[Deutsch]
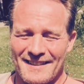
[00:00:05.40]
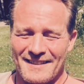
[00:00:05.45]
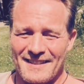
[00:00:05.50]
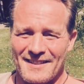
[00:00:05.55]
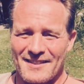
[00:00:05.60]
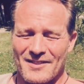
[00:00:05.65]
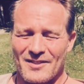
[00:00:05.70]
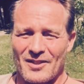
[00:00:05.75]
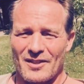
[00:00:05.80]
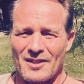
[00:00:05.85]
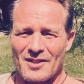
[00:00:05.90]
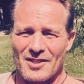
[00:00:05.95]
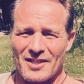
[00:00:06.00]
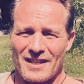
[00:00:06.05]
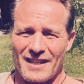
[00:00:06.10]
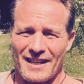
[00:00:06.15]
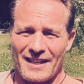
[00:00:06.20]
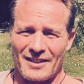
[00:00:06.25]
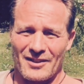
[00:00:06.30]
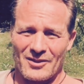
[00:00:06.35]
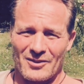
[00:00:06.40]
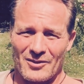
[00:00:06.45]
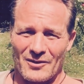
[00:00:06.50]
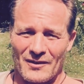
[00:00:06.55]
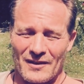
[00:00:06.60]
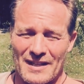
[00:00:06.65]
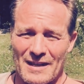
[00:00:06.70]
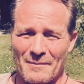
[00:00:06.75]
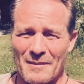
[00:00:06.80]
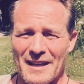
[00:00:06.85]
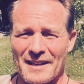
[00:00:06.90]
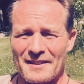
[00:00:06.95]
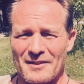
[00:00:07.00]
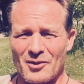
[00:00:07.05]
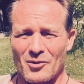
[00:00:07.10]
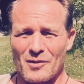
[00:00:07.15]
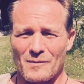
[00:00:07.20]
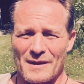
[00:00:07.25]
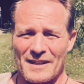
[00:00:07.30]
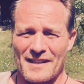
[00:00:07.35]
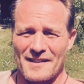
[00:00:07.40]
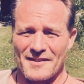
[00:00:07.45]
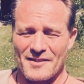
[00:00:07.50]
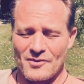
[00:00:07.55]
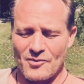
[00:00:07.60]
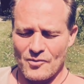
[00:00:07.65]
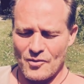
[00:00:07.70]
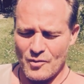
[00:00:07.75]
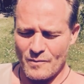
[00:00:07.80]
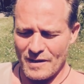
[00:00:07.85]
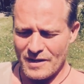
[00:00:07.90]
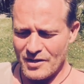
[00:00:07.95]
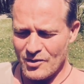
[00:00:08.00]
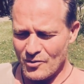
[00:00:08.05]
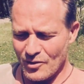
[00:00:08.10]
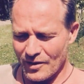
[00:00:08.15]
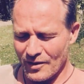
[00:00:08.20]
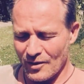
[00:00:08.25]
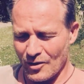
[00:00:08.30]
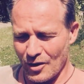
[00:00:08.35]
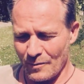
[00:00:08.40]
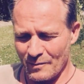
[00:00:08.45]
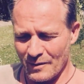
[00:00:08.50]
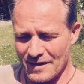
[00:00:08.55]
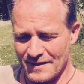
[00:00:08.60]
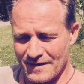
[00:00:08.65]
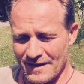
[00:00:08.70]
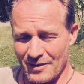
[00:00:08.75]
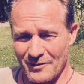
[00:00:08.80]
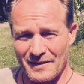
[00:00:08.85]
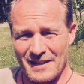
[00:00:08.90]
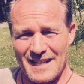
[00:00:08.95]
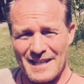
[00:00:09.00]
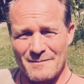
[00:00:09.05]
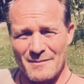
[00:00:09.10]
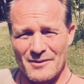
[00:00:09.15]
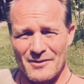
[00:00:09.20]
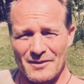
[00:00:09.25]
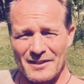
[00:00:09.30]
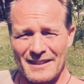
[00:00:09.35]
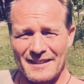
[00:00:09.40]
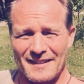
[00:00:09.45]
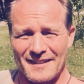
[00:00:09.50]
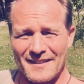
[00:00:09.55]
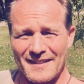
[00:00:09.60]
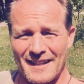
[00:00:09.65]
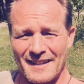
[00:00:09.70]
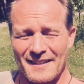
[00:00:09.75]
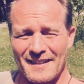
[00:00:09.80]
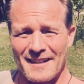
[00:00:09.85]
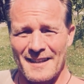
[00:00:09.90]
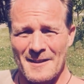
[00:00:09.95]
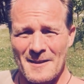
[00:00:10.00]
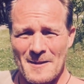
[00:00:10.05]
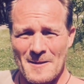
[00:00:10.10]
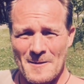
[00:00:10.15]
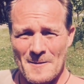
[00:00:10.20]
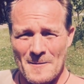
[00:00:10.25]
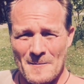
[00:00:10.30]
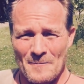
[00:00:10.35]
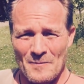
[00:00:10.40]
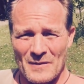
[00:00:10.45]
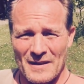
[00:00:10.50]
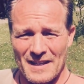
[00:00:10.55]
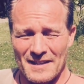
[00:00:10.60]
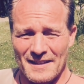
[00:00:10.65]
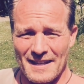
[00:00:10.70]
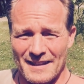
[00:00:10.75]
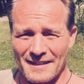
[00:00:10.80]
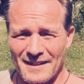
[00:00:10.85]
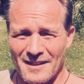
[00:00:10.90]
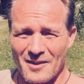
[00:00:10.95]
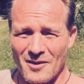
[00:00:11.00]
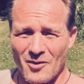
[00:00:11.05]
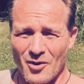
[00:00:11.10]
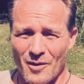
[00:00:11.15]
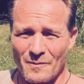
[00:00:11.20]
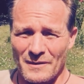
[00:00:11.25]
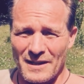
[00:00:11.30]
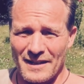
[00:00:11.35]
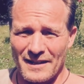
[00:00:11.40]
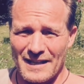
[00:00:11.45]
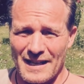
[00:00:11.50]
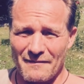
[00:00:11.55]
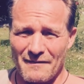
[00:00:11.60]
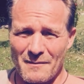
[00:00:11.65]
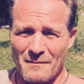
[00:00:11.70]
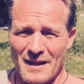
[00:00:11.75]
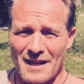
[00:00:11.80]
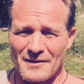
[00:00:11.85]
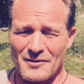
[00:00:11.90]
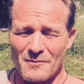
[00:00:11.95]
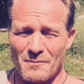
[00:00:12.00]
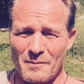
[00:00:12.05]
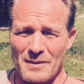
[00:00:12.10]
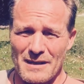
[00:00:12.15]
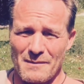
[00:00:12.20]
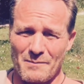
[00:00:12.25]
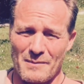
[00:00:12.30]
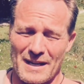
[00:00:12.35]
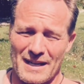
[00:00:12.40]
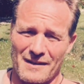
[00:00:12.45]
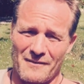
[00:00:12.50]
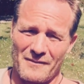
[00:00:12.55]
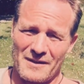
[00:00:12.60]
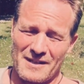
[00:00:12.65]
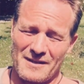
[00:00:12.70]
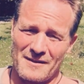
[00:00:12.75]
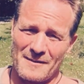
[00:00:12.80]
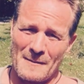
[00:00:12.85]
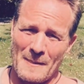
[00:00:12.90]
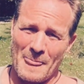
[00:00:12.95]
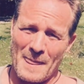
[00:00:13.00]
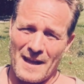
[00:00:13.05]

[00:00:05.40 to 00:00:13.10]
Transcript: Die Sonne scheint und ich habe gerade eine Dokumentation über Jürgen Klopp gesehen und da ist mir so ein interessanter Gedanke gekommen, den ich einfach mal in so ein Bild packen will.